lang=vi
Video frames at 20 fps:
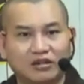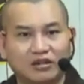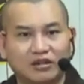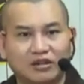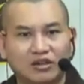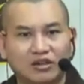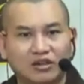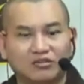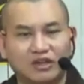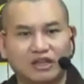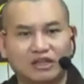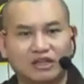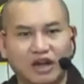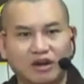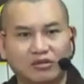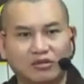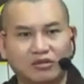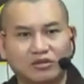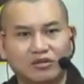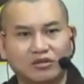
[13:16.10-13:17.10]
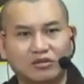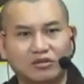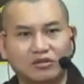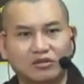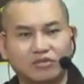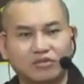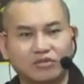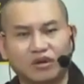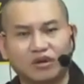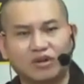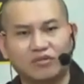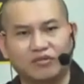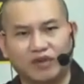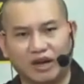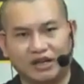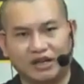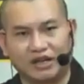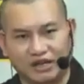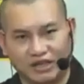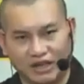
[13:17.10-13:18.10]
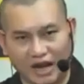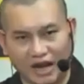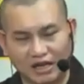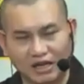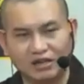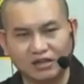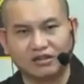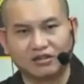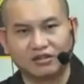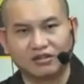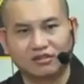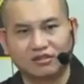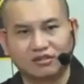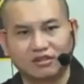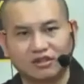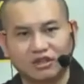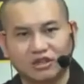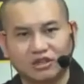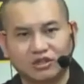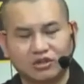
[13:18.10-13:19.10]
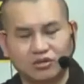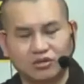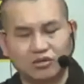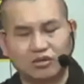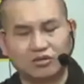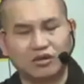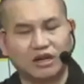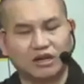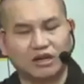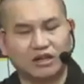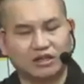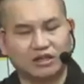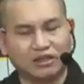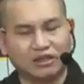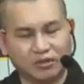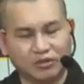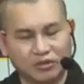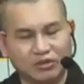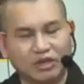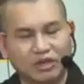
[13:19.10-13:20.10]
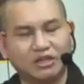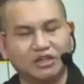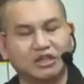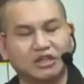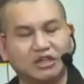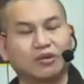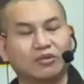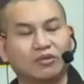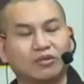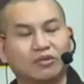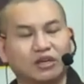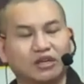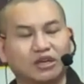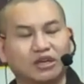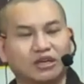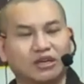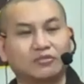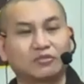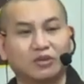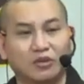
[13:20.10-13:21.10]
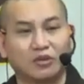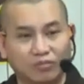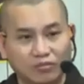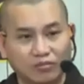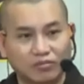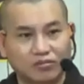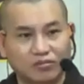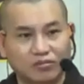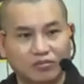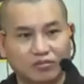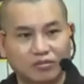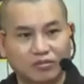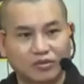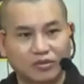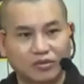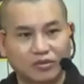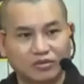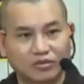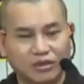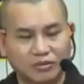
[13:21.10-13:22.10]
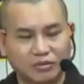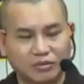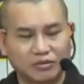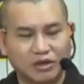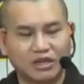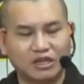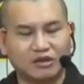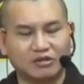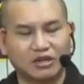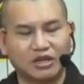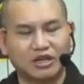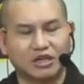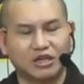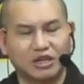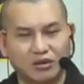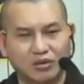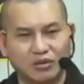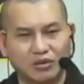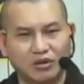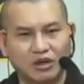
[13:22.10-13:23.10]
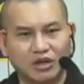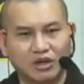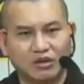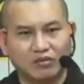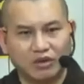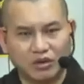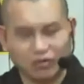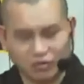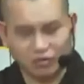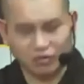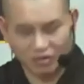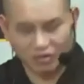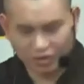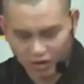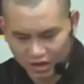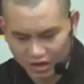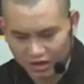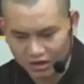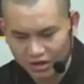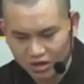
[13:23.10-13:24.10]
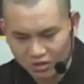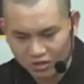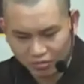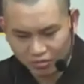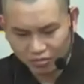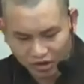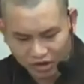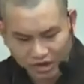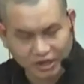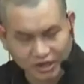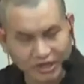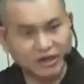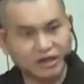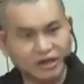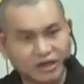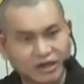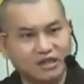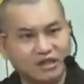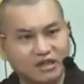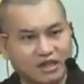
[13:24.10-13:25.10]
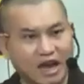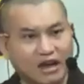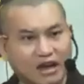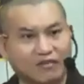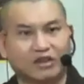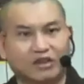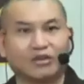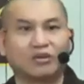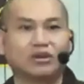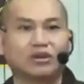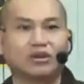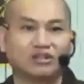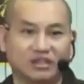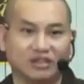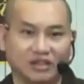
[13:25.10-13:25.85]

vì sao chúng con không phải gì cả nhưng chúng con cũng là người tiếp xúc rất nhiều người lâm chung cũng tiếp xúc rất nhiều người yếu và lúc đó là một ý kiến đưa ra nó phải tốt hơn chứ ạ